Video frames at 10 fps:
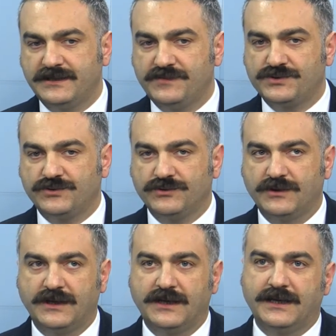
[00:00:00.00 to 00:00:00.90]
de birçoğu
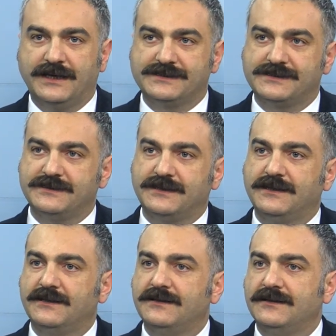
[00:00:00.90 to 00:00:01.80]

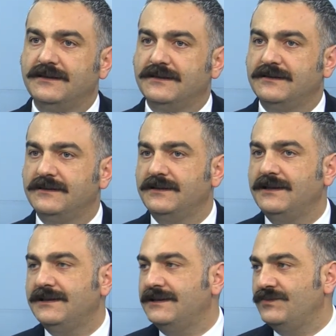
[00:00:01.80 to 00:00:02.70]
aslında e,
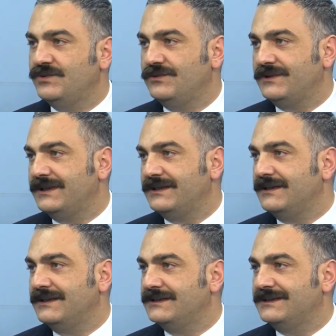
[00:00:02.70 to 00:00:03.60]
ilgili müdürlüklerin
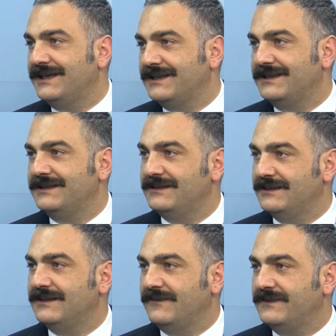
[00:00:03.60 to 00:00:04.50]
ya da şirketlerin
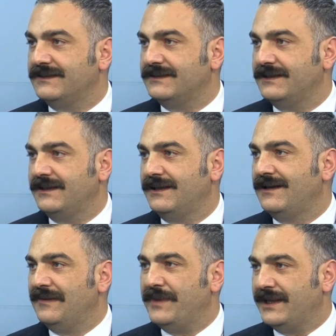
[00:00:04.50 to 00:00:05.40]
hı raflarında
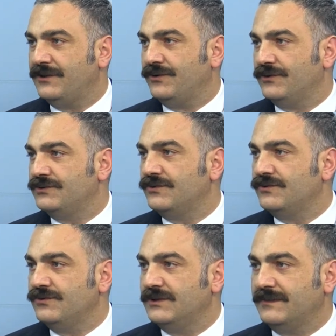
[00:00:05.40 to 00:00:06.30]
bekliyor. Çok
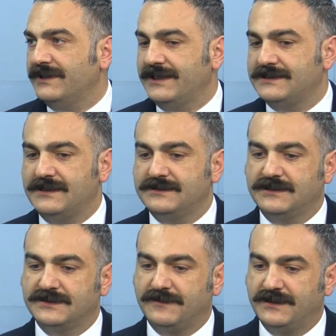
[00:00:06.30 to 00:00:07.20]
uygulamaya geçen
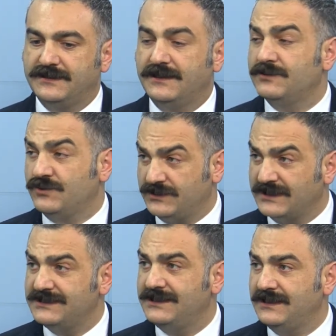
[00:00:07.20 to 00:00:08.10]
çalışmalar değil ama çok da
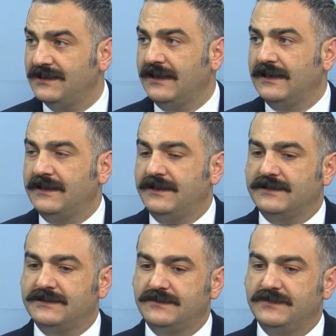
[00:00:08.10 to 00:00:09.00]
ciddi hı
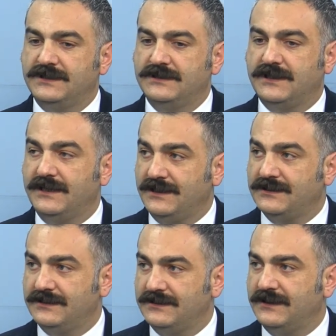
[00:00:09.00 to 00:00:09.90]
yatırımların,
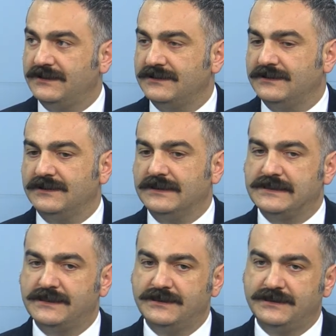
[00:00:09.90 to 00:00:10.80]
kaynakların ayrıldığı
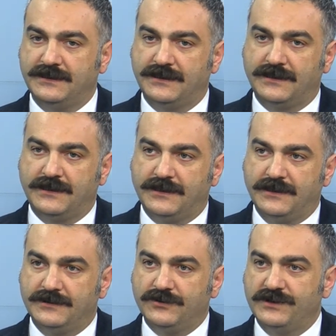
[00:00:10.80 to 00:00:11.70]
işler.
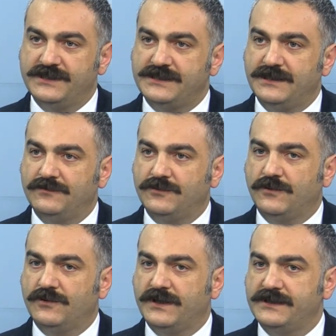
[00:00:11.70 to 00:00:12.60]
E, dolayısıyla bu
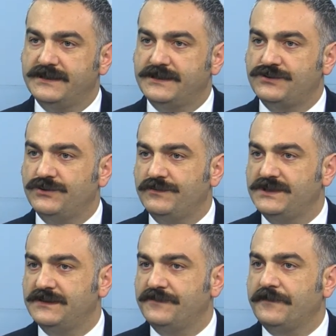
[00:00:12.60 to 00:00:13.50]
organizasyonu
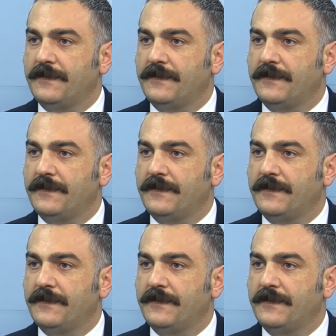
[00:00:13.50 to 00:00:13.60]
bizim